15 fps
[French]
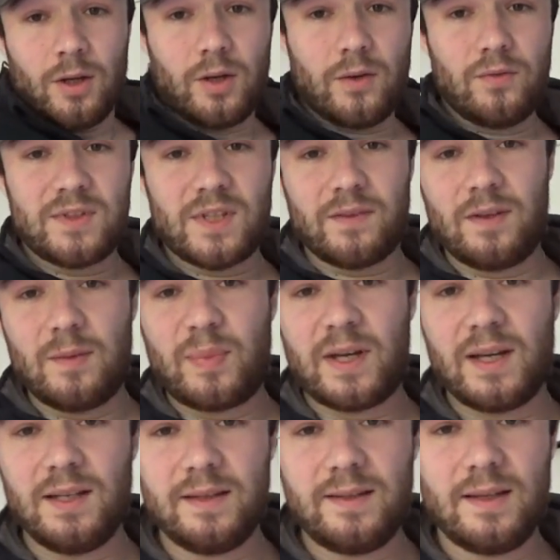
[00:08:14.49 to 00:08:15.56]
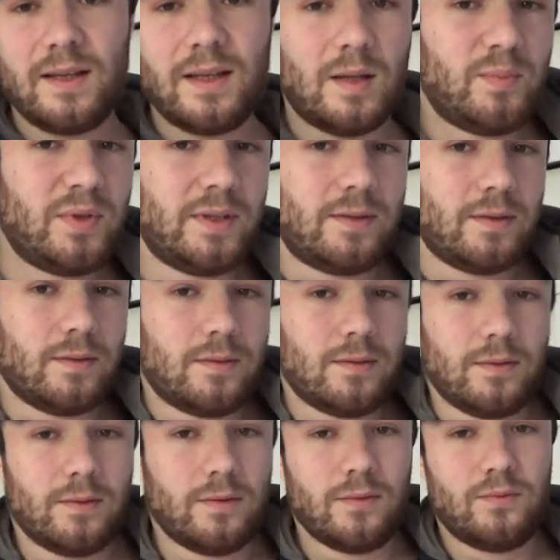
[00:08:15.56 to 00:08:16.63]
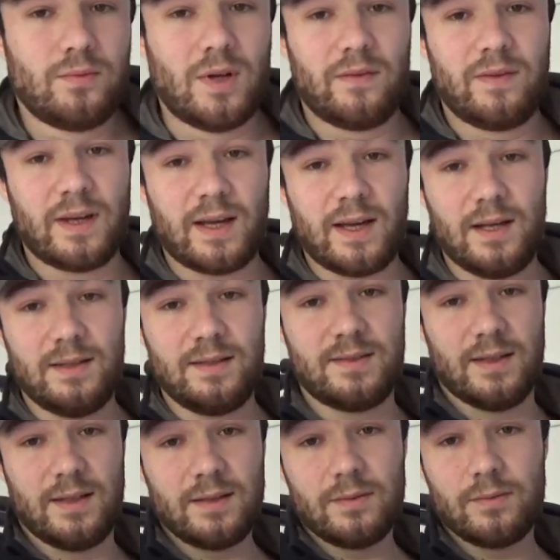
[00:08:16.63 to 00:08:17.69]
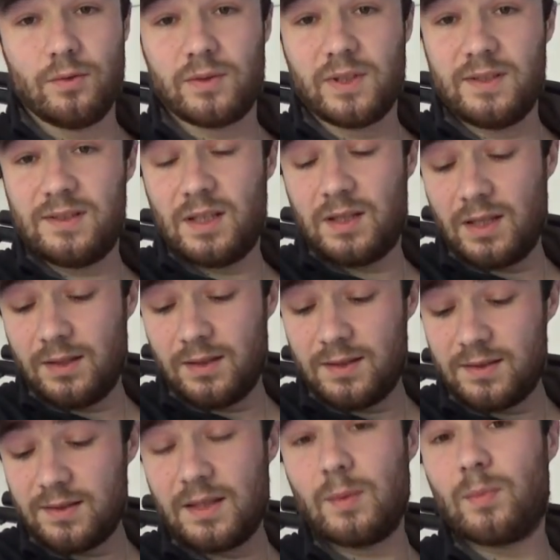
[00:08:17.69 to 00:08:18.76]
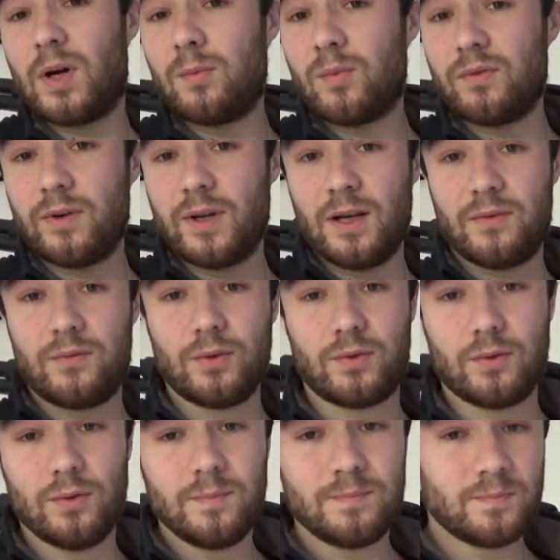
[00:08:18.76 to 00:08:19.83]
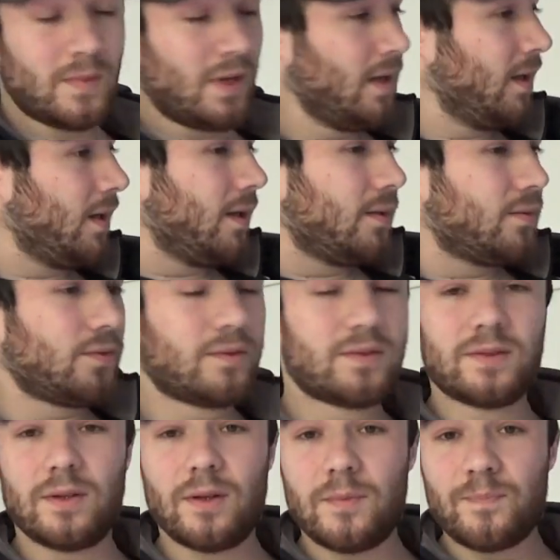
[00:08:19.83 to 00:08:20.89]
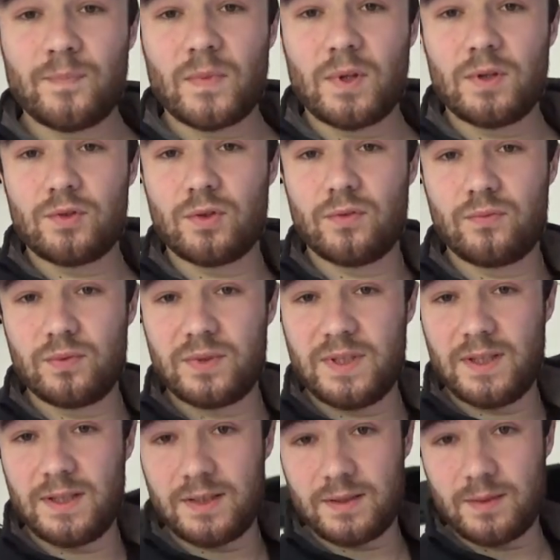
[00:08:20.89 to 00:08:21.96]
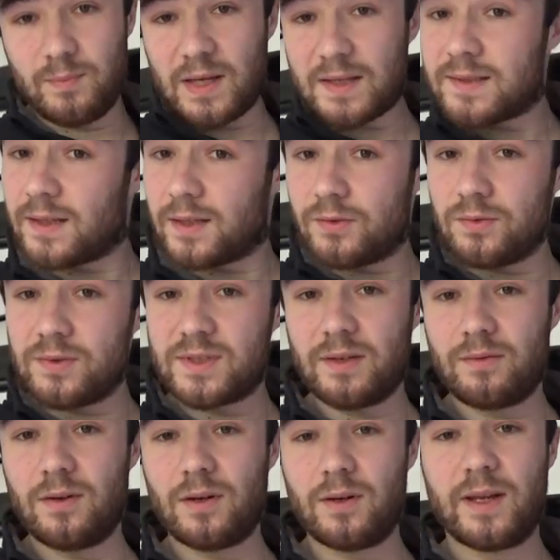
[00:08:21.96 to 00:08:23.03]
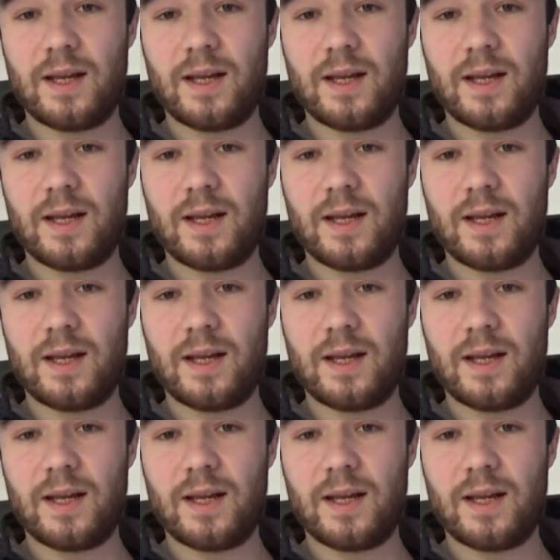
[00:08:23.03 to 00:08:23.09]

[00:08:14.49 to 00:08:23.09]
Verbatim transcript: que vous avez pris l'idée et puis que vous l'avez réalisée. Donc n'hésitez pas à m'envoyer la photo. Sur ce, je vous dis merci à tous d'avoir